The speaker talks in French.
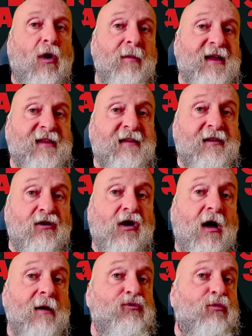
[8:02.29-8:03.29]
mètres étant quand
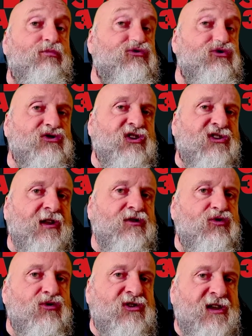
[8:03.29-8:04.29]
même de plusieurs centaines
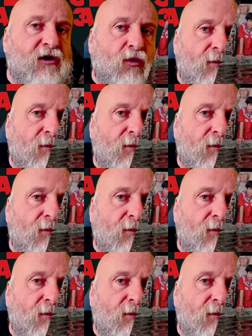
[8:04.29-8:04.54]
de kilos.